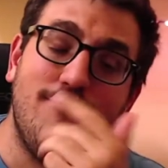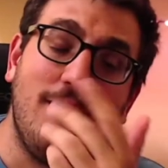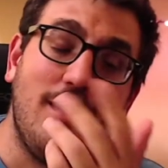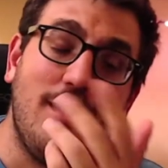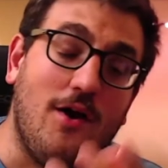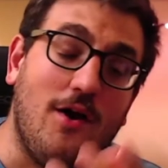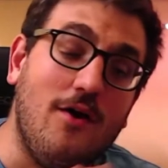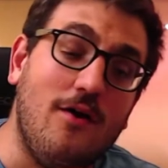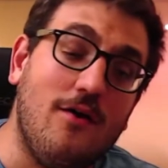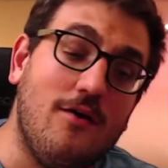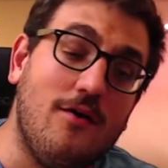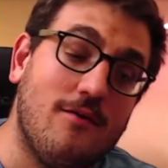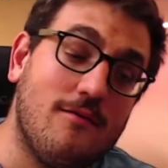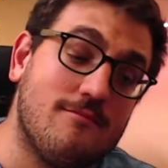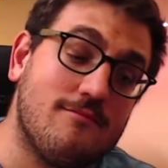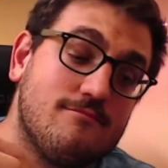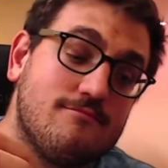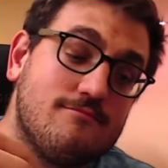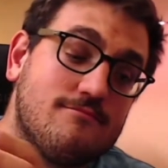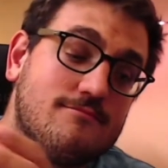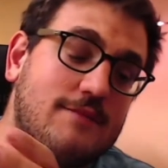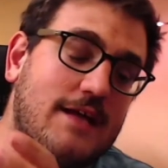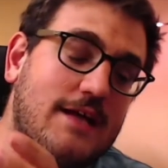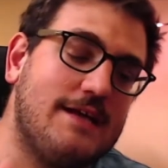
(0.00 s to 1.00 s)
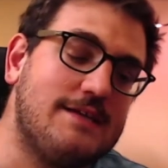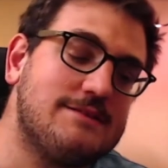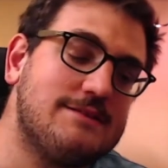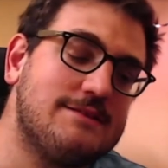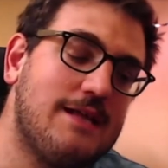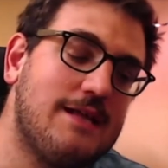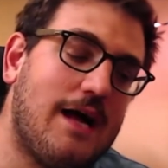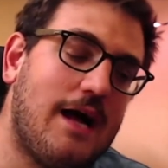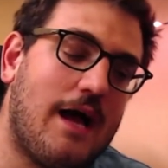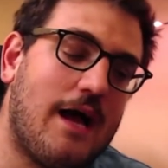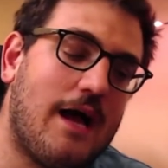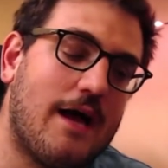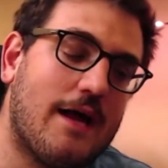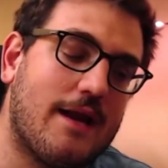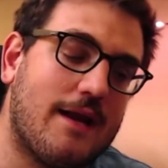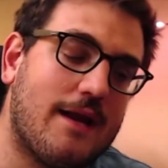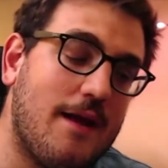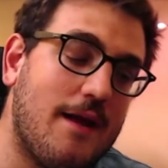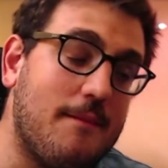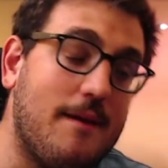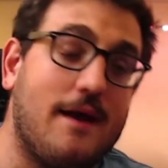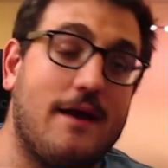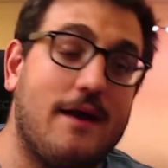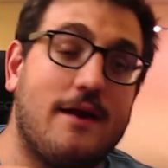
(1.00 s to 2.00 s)
Però Tesla ha
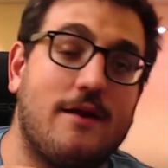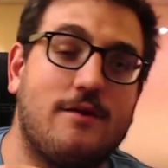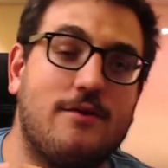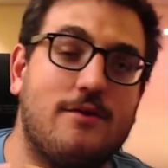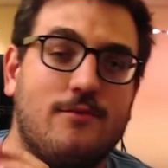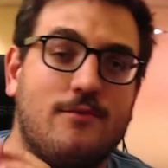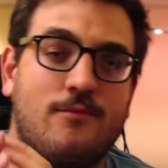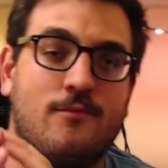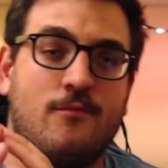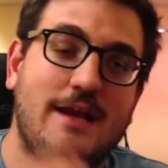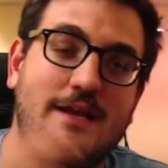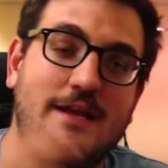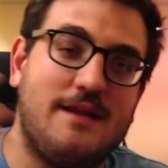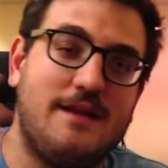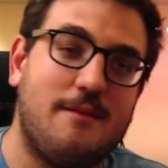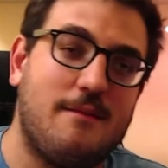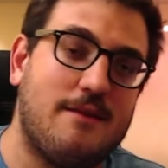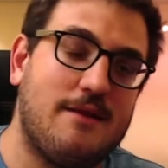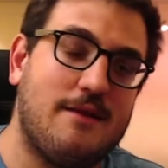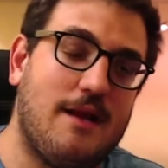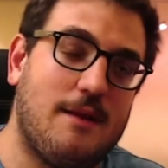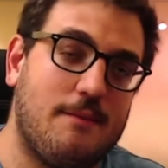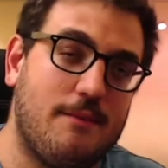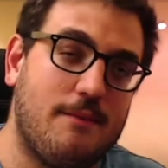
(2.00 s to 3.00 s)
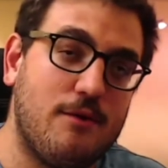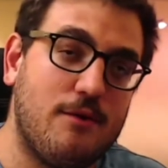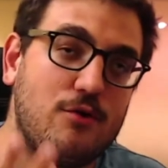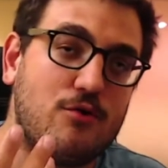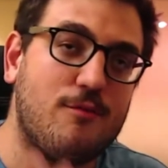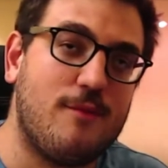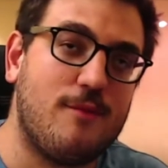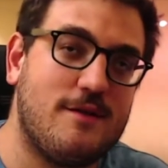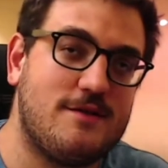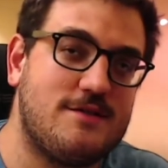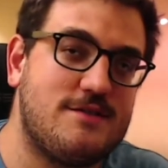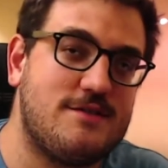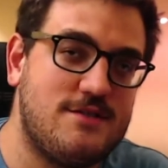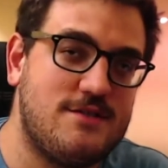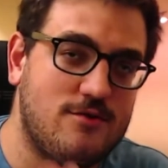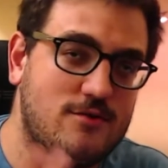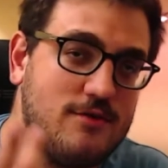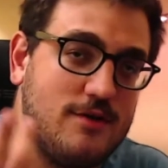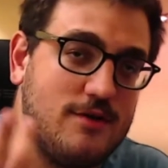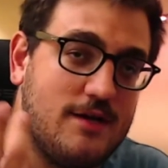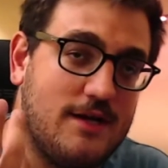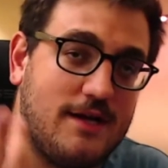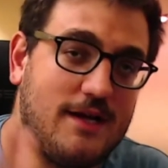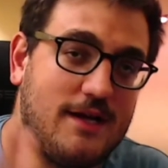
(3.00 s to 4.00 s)
riaperto il tema della
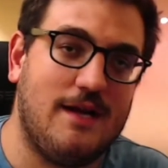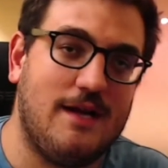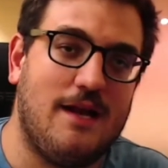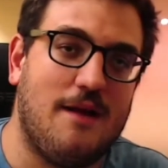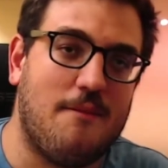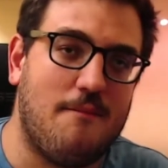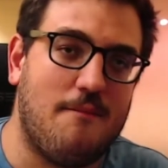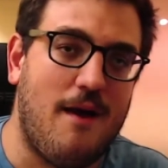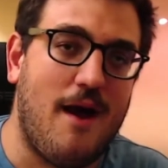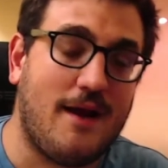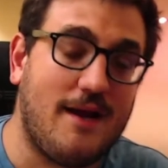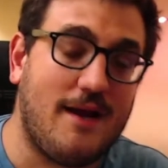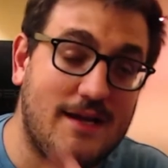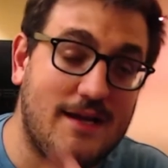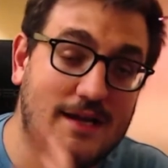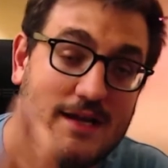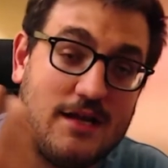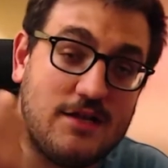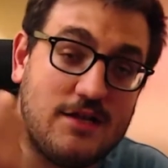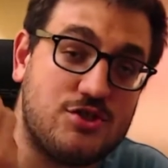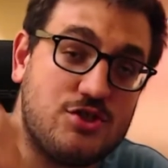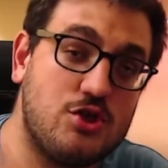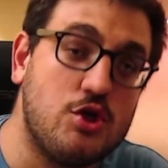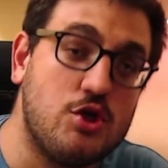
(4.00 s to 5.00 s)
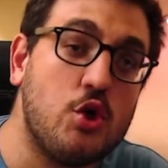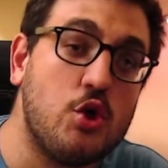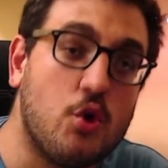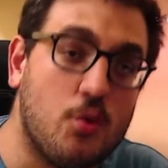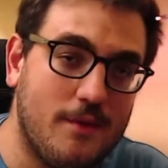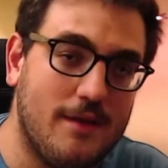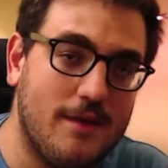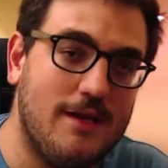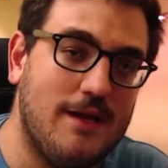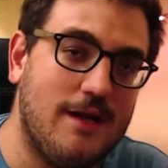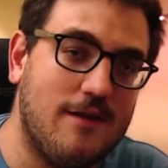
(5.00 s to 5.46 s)
preoccupazione che la macchina ci rubi il